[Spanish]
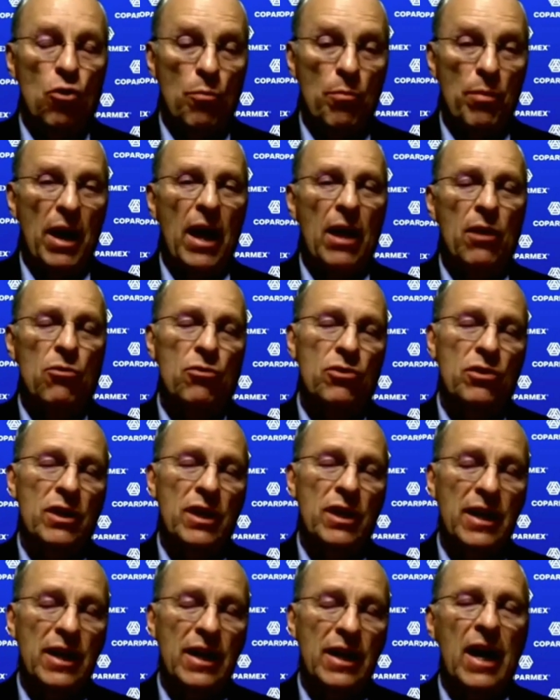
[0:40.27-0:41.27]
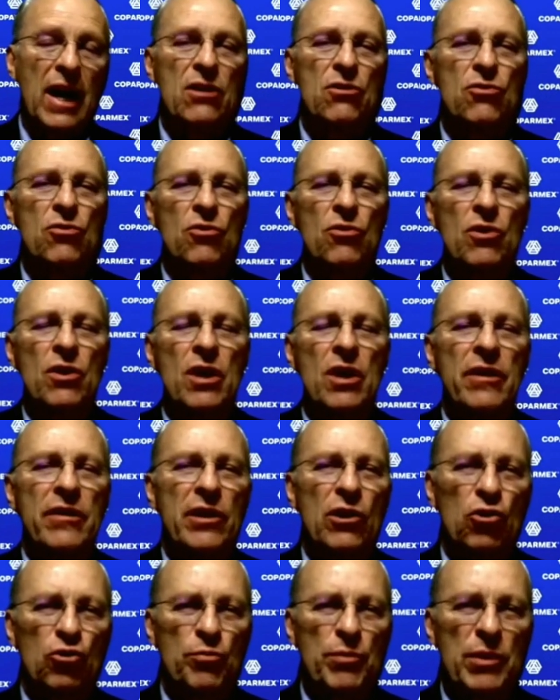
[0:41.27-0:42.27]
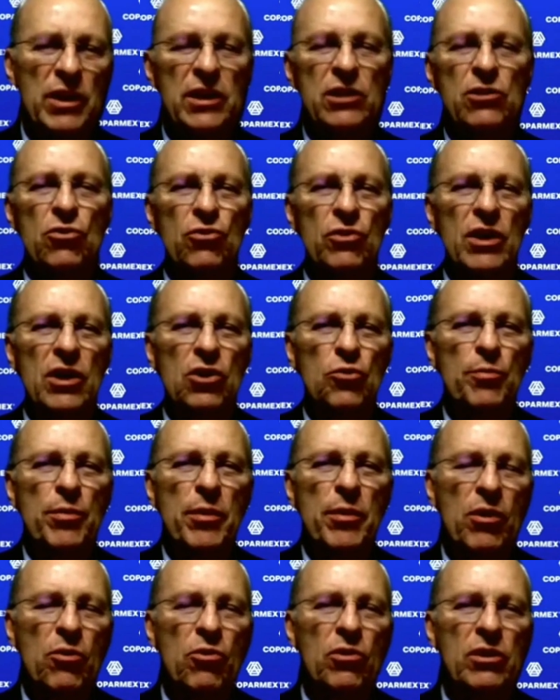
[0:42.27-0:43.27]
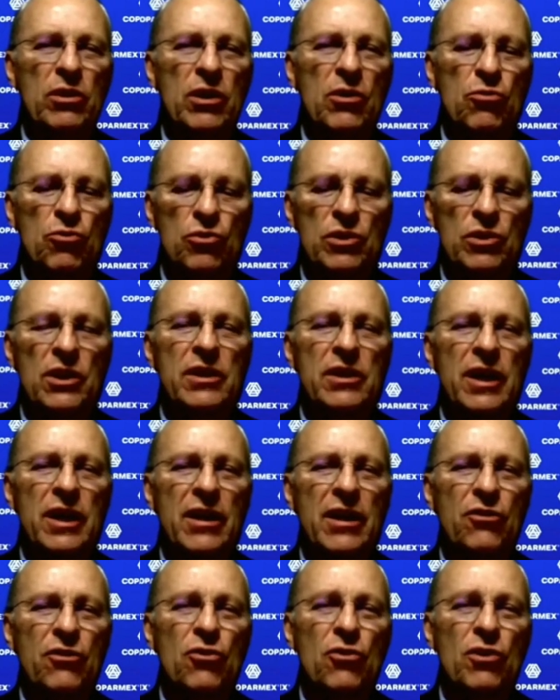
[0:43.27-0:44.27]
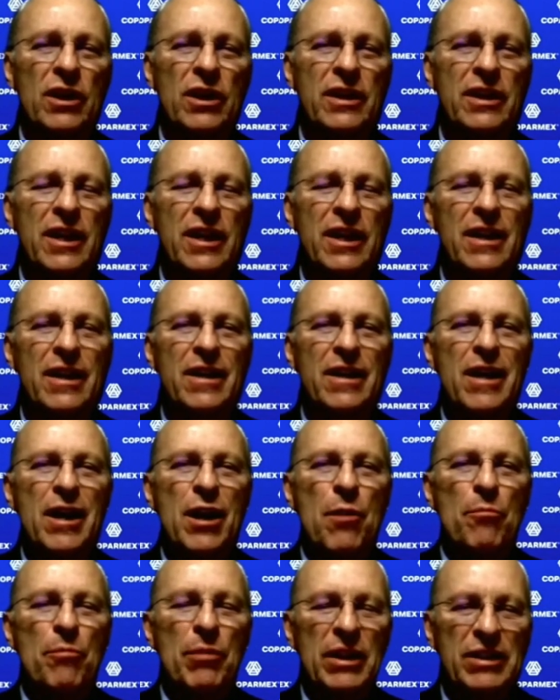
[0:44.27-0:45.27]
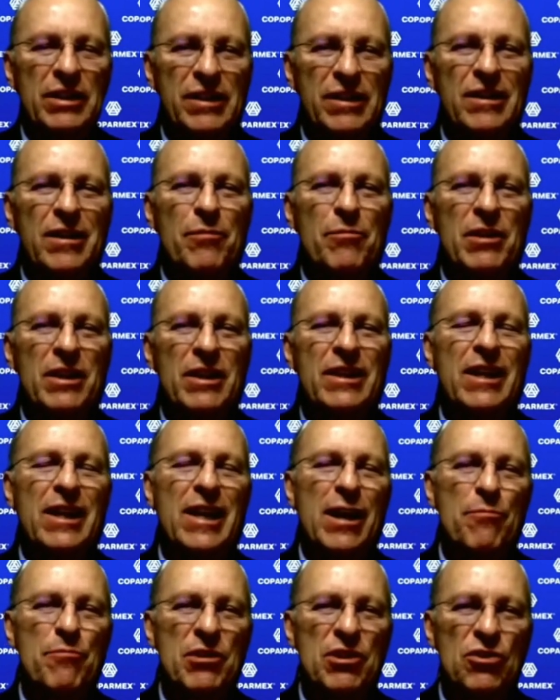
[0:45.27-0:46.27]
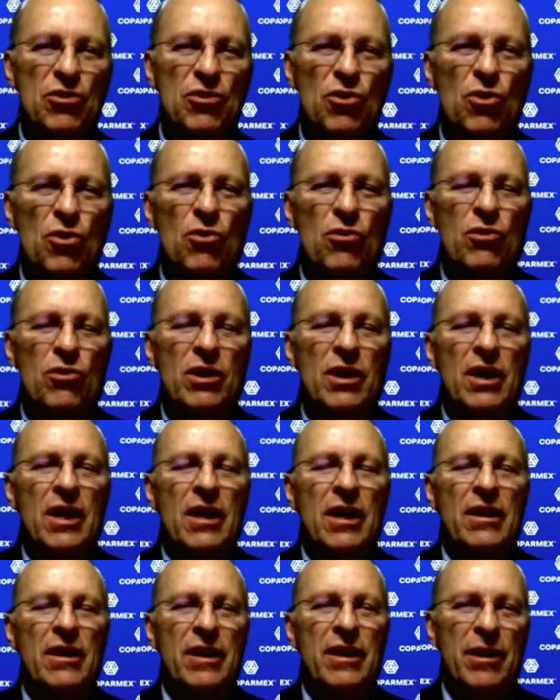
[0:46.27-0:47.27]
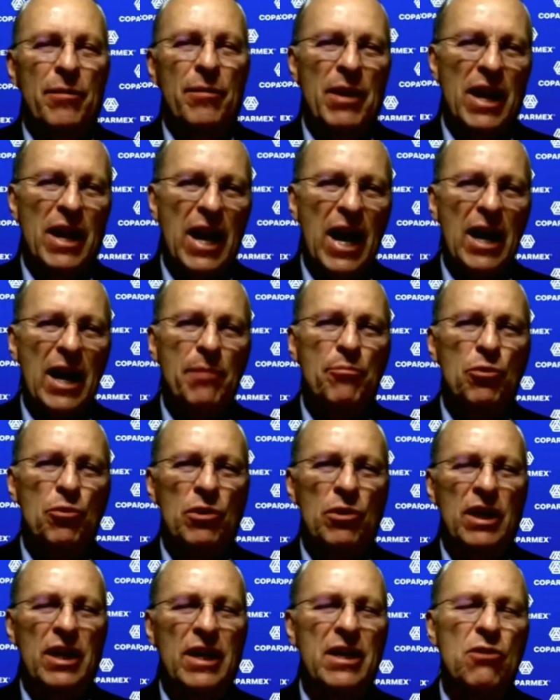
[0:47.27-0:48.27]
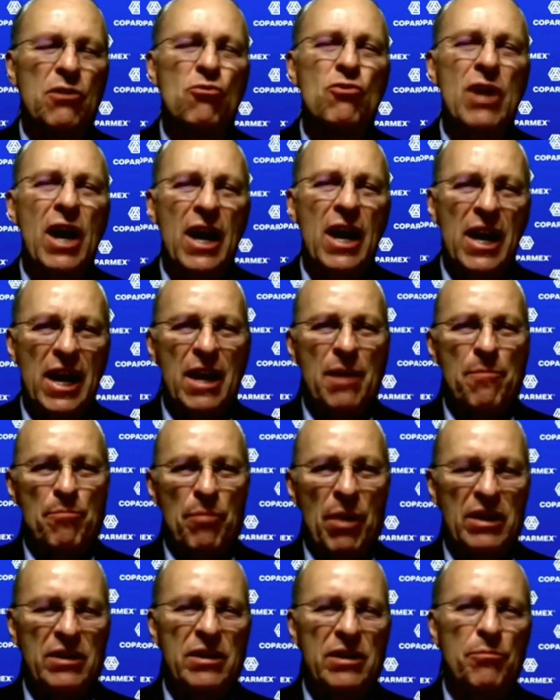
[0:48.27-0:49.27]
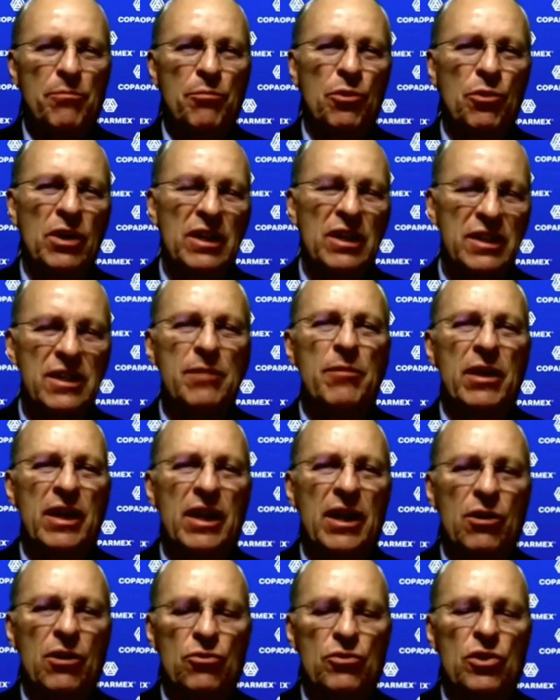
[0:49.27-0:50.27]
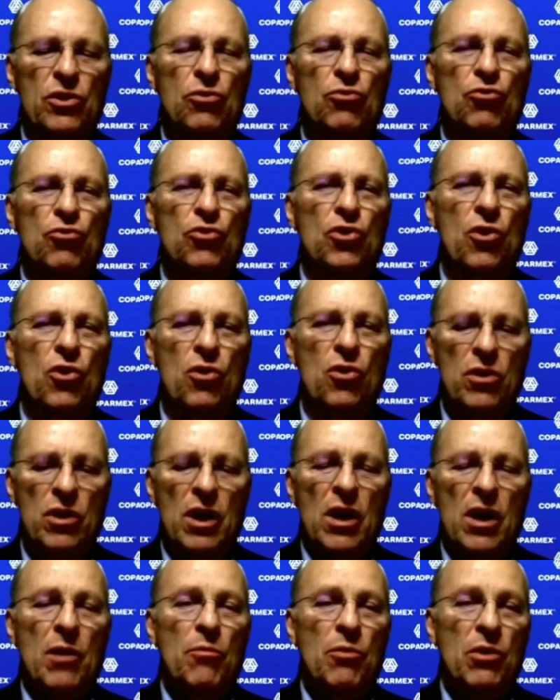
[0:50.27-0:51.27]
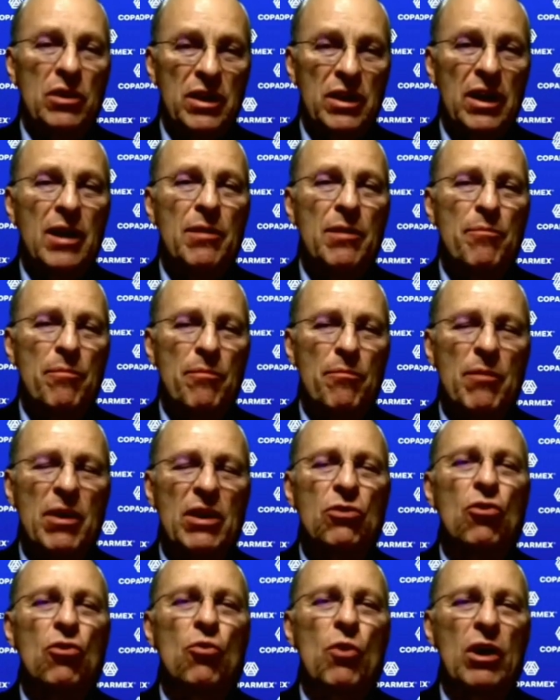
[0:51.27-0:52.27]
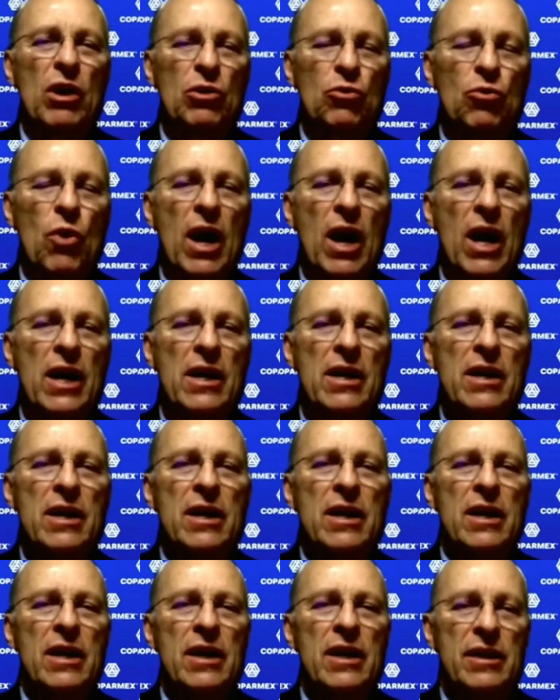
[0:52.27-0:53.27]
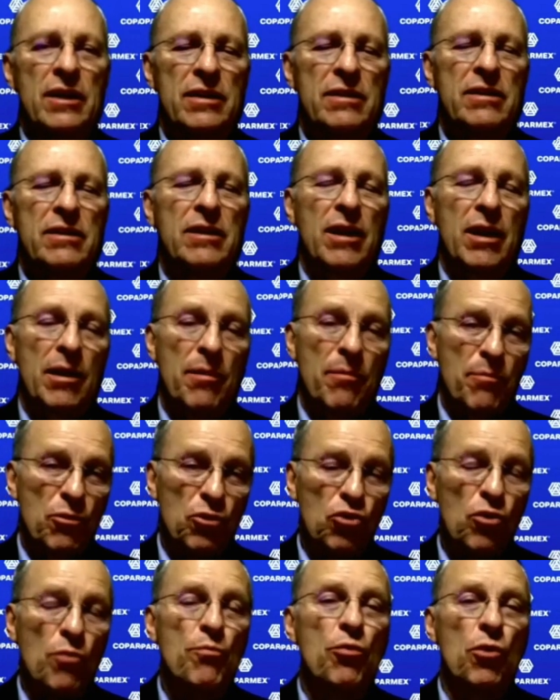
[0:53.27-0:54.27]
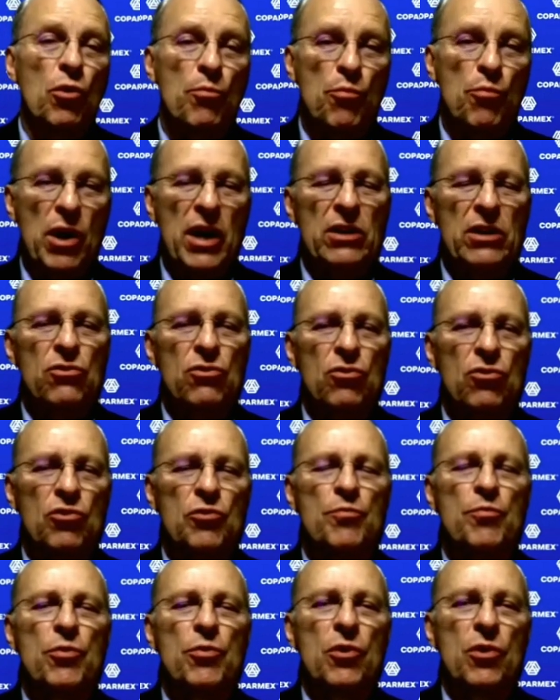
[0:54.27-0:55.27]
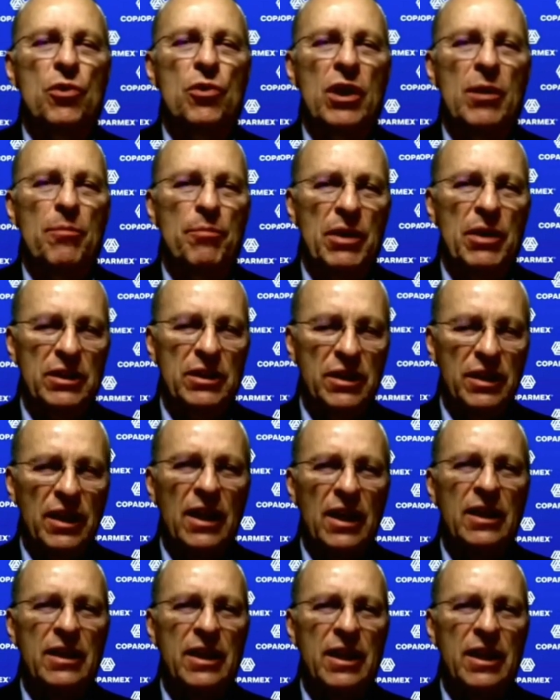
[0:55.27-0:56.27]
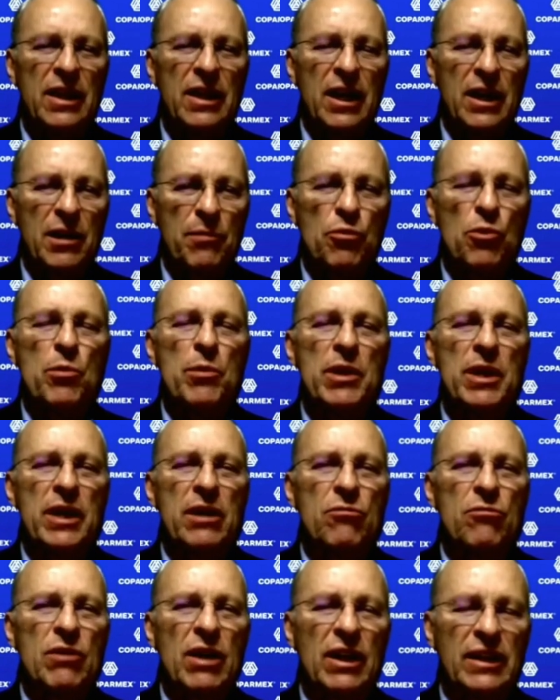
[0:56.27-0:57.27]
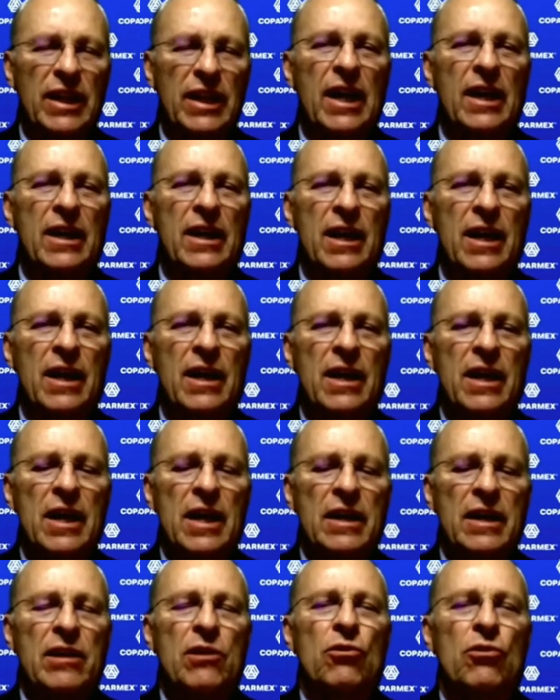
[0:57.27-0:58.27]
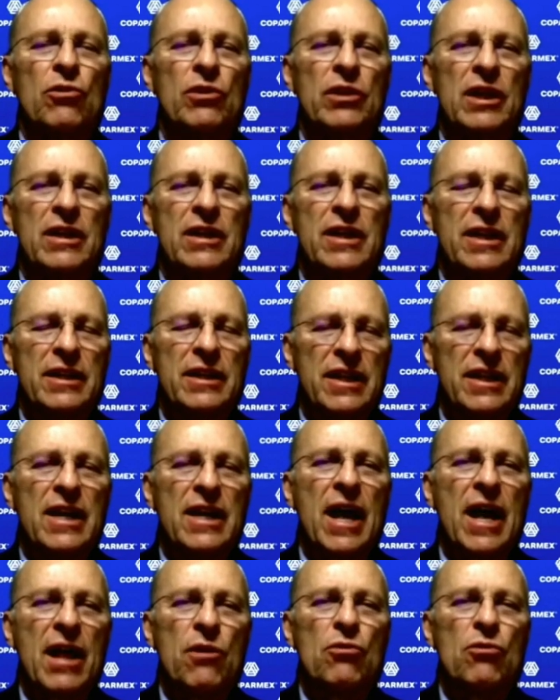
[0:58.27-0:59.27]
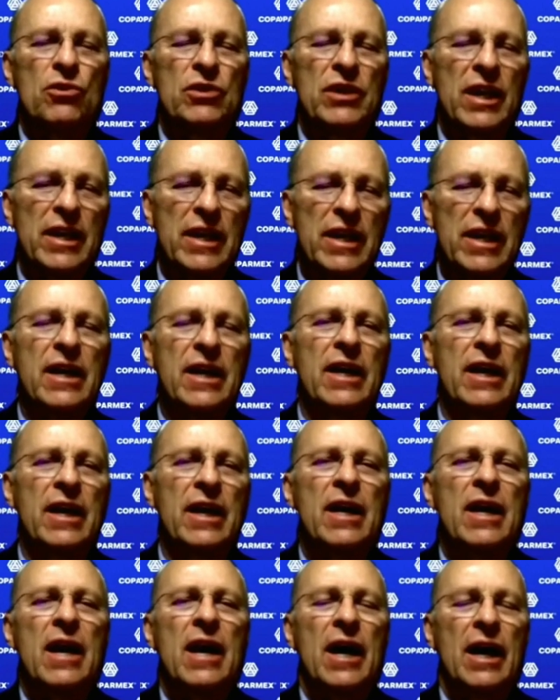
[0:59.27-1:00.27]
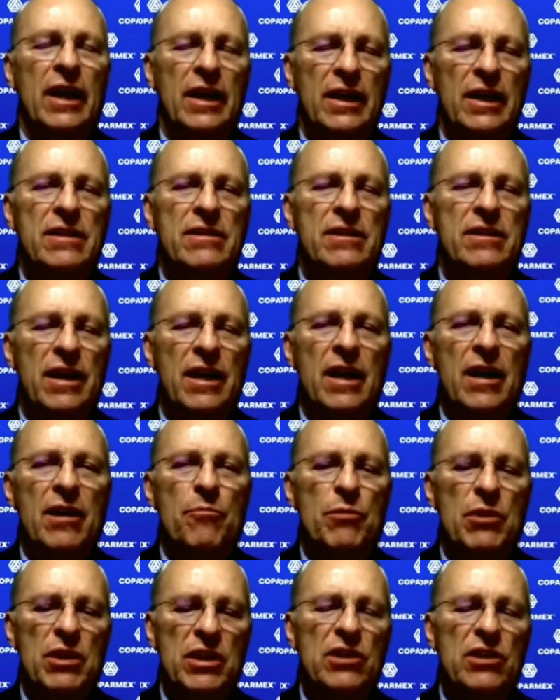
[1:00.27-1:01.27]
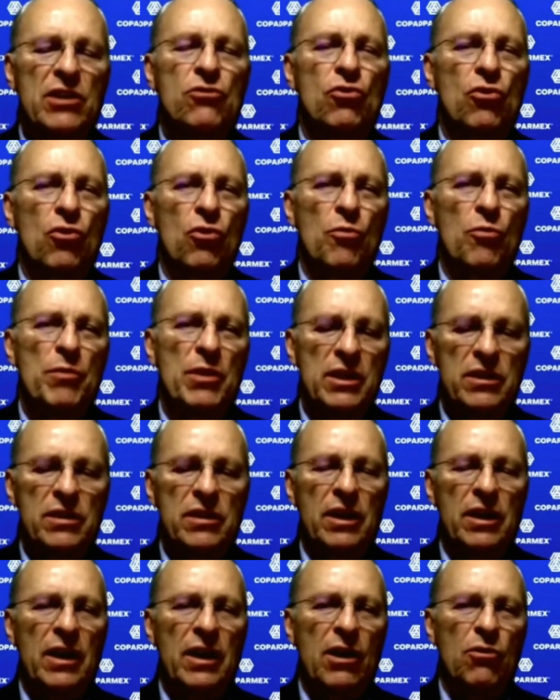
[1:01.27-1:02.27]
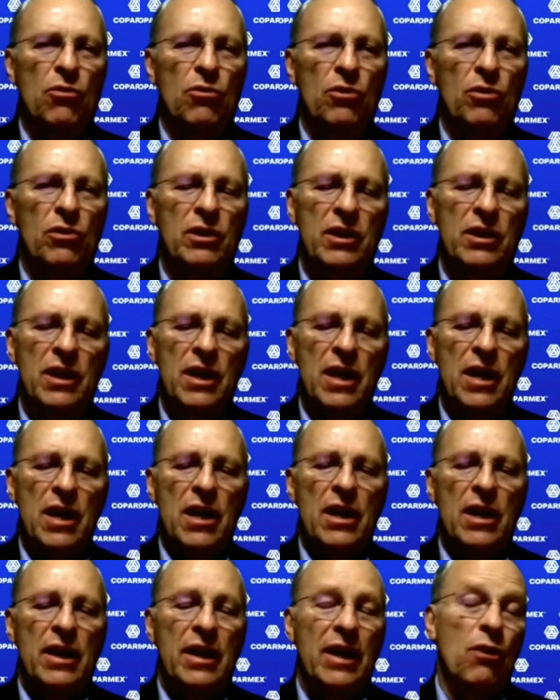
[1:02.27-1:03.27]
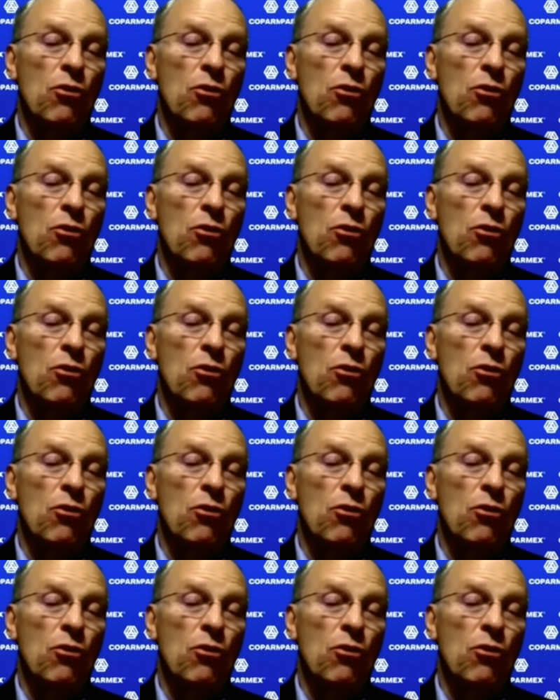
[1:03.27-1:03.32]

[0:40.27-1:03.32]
eh, nombrados y en el caso de los ministros de la Suprema Corte de Justicia de la Nación que tienen precisamente la misión de velar porque ninguna ley pase por encima de la Constitución, pues el método actual eh, son propuestos por el presidente de la República en una terna de donde el Senado se elige a quien sea ministro o ministra de la Corte.